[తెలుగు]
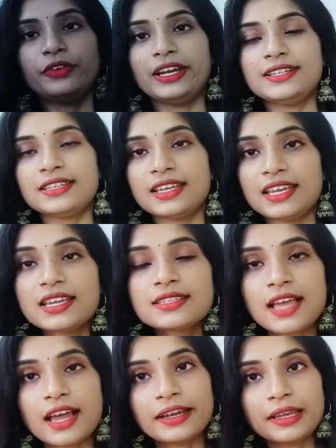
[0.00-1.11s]
ఫ్రెండ్స్ ఈ
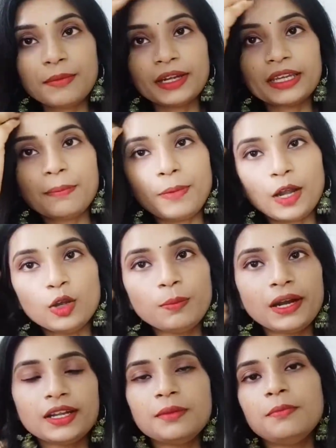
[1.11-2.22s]
శారీకి మనకి పళ్ళు
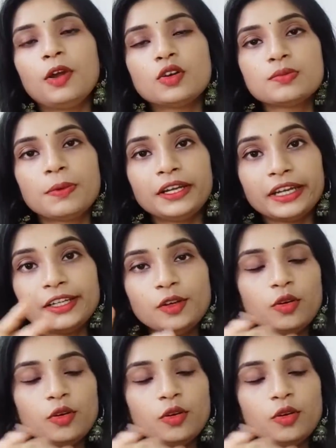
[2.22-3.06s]
పాటన్ బ్లౌజ్ పార్ట్ రెండు